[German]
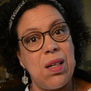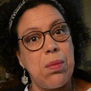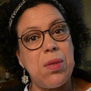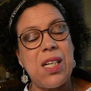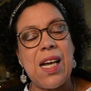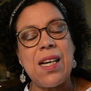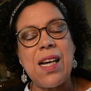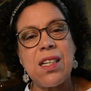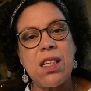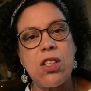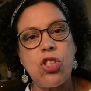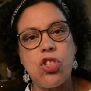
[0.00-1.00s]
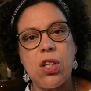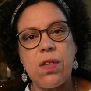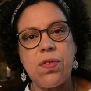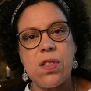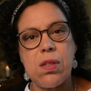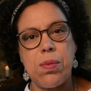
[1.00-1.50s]
miteinander die
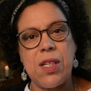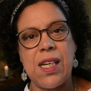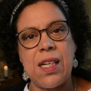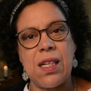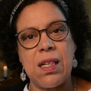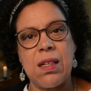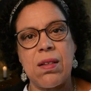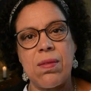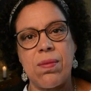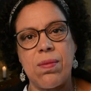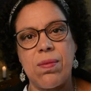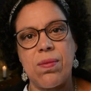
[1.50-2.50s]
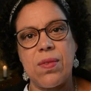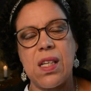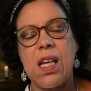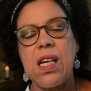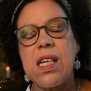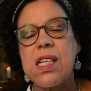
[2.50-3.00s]
Schrift zu bedenken,
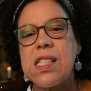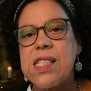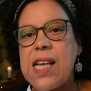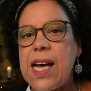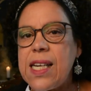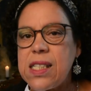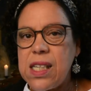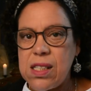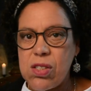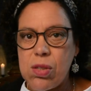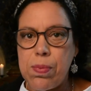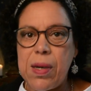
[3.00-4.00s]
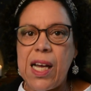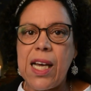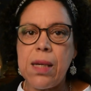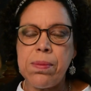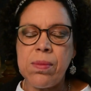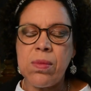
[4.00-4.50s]
Zeit hat zu
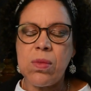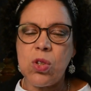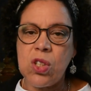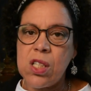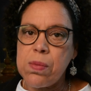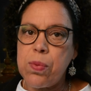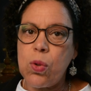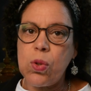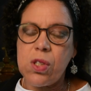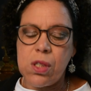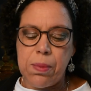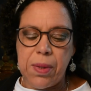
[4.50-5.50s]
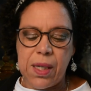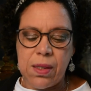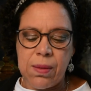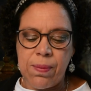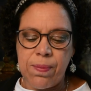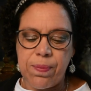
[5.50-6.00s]
bleiben und das Brot zu
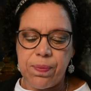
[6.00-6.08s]
brechen.